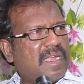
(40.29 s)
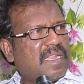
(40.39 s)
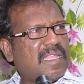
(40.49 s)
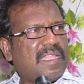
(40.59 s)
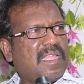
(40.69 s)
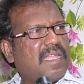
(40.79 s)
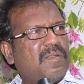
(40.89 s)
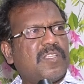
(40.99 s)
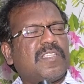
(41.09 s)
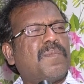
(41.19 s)
అర్థమైందా
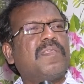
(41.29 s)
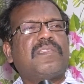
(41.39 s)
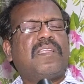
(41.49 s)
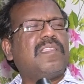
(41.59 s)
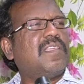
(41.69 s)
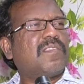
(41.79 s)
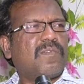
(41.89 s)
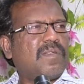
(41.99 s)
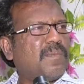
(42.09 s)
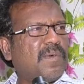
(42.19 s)
నువ్వు ఇష్టం వచ్చినట్టు
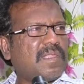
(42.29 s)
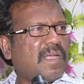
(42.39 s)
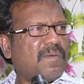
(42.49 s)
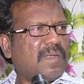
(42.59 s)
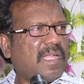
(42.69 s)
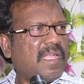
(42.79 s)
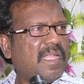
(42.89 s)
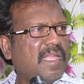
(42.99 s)
చేసుకుంటా పోతా ఉంటే